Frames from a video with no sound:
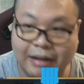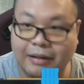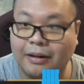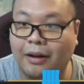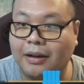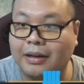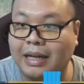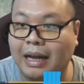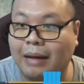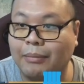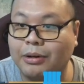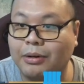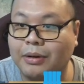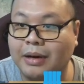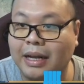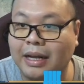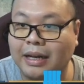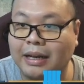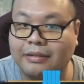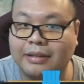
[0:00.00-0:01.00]
ยวลองทำดู
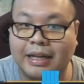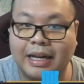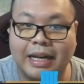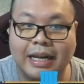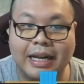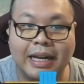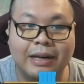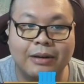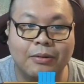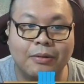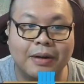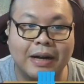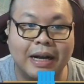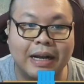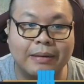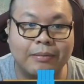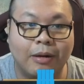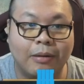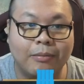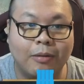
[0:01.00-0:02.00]
นะ เราจะได้เรียนรู้กั
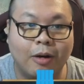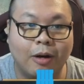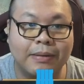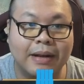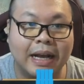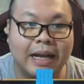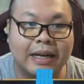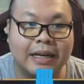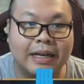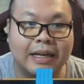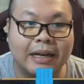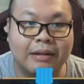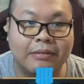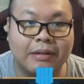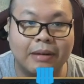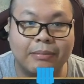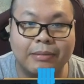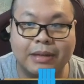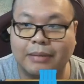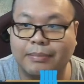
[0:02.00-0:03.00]
นพร้อม ๆกัน นะครับ
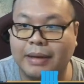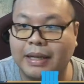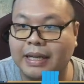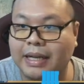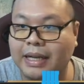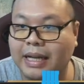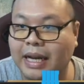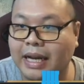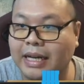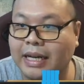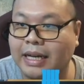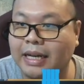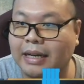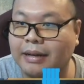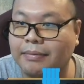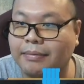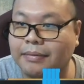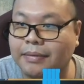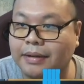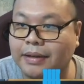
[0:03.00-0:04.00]
ว่ามันจะเป็น ยังไงนะค
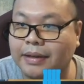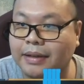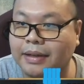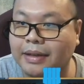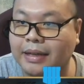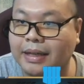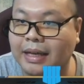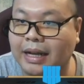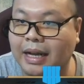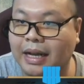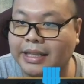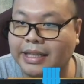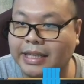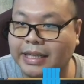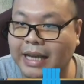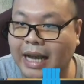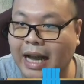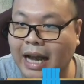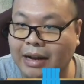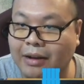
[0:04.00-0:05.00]
รับอ่ะซื้
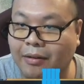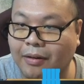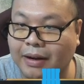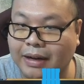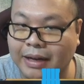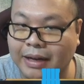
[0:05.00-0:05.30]
อยาก่อน